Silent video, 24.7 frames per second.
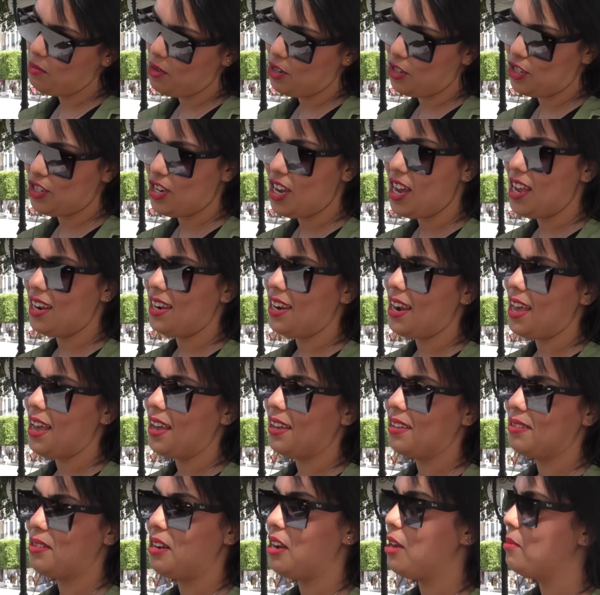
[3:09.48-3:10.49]
ما شاء الله
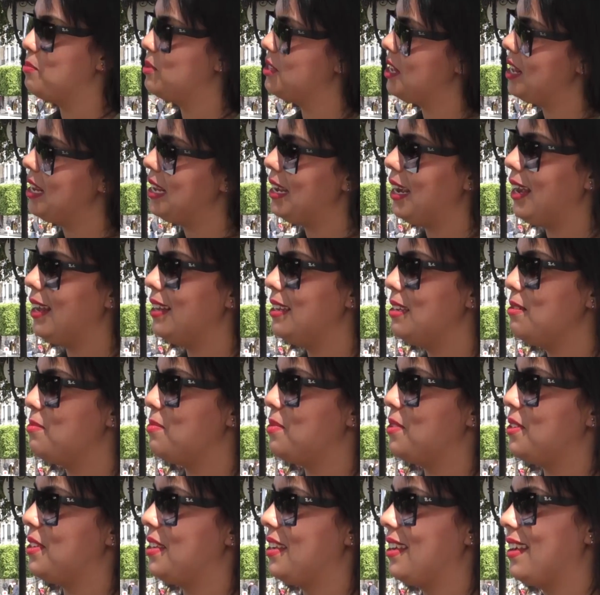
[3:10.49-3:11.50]
والله مصلي عامي
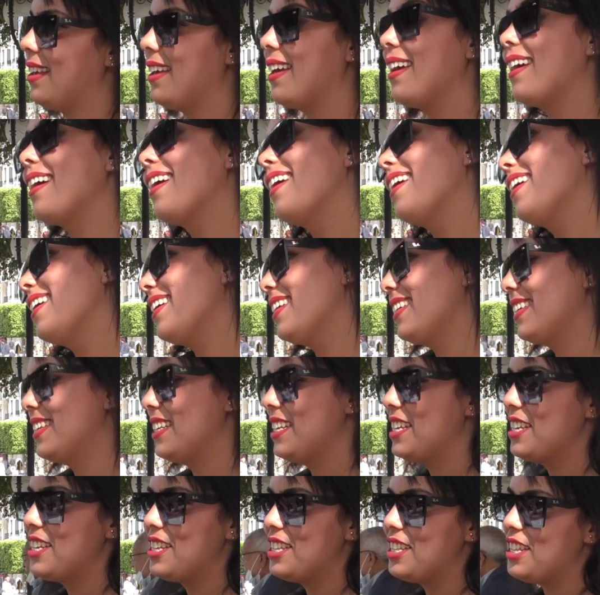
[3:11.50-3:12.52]
النبي
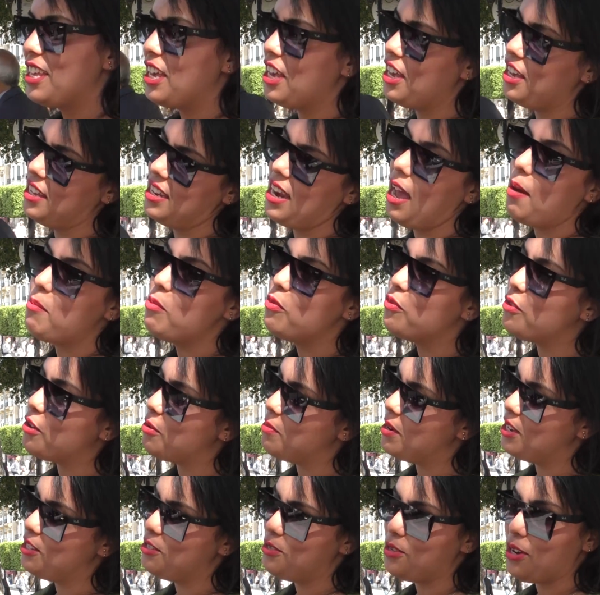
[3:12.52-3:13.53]
نعمل
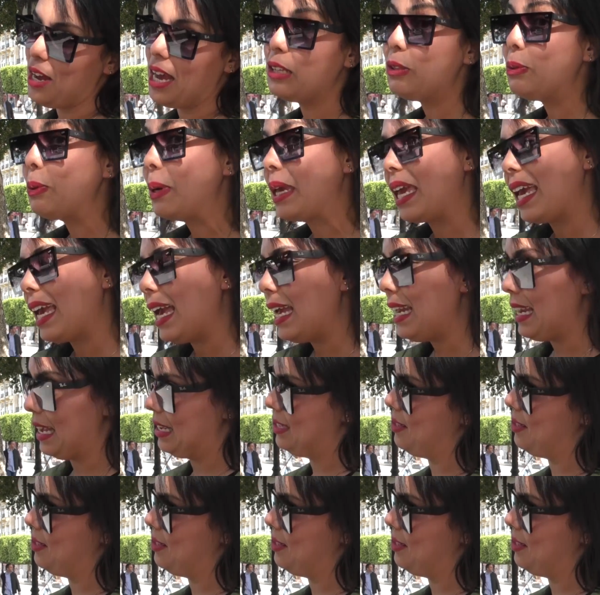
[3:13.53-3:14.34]
فورماسيون عنده كي كان